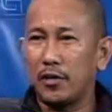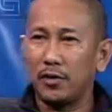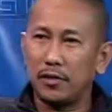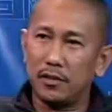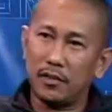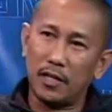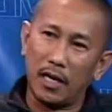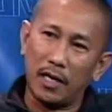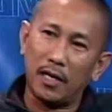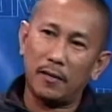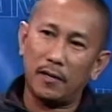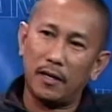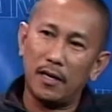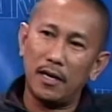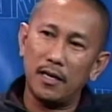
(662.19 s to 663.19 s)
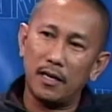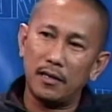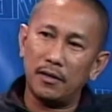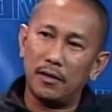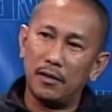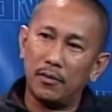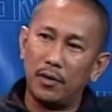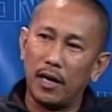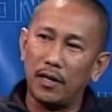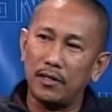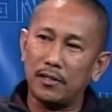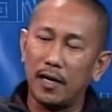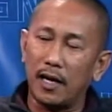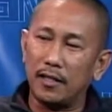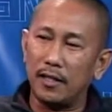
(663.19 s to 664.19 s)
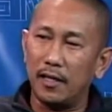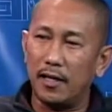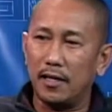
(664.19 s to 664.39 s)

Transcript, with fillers: yun sana. Kaya lang, eh, wala yun sa atin.